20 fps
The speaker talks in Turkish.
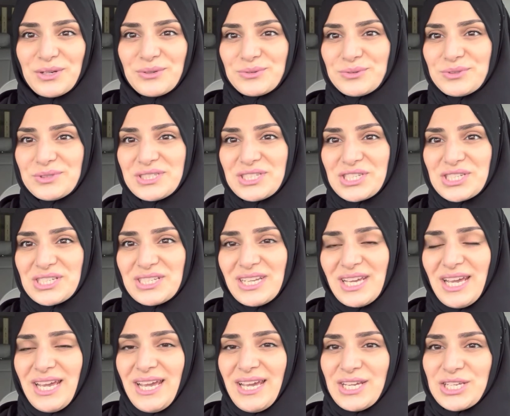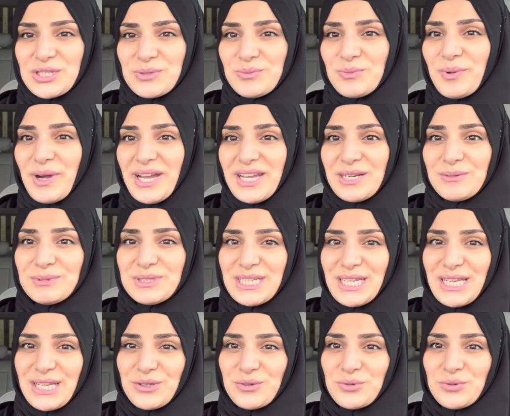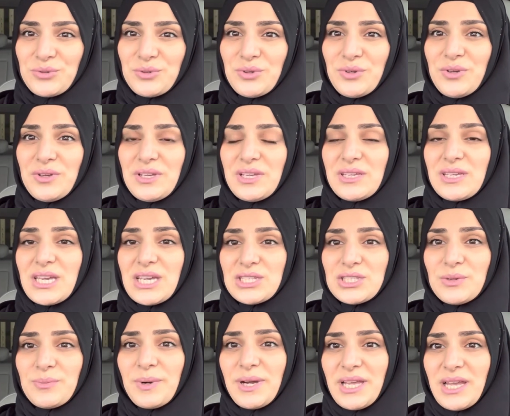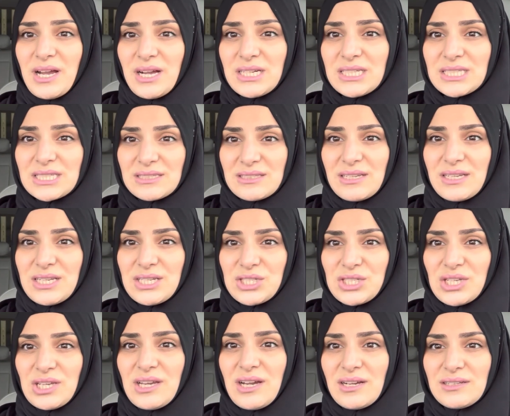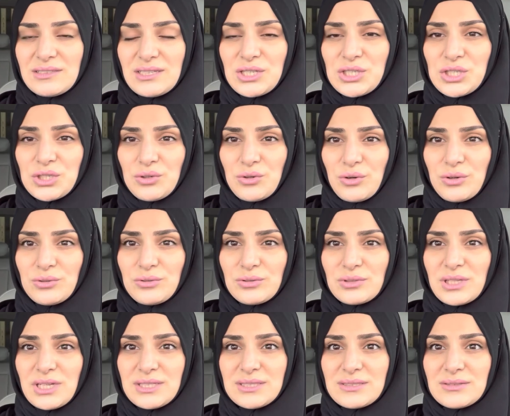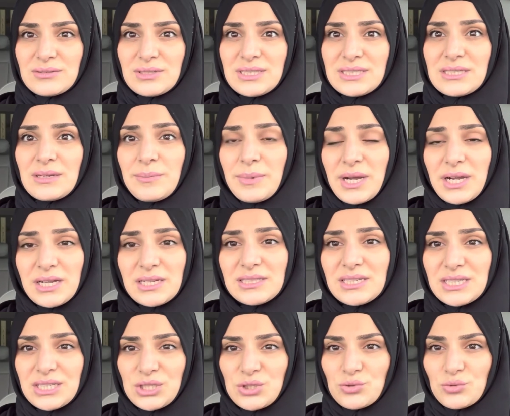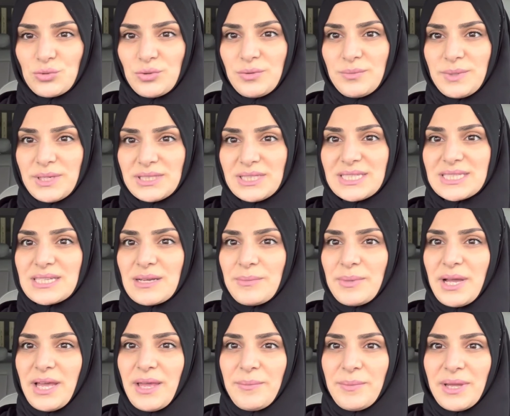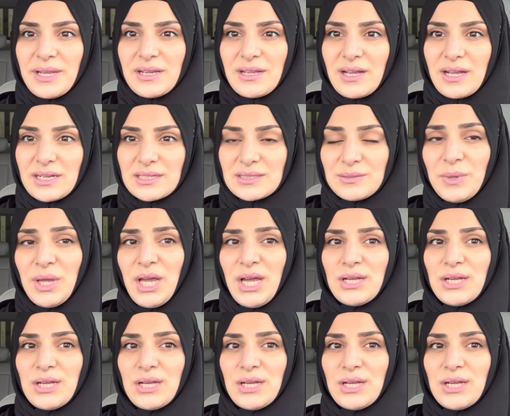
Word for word: Onun için şimdi bayramın ilk günü gece bayağı 40 dereceyi ateşi gördükten sonra sabaha kadar hiç uyumadık. Sabah hemen kalktım.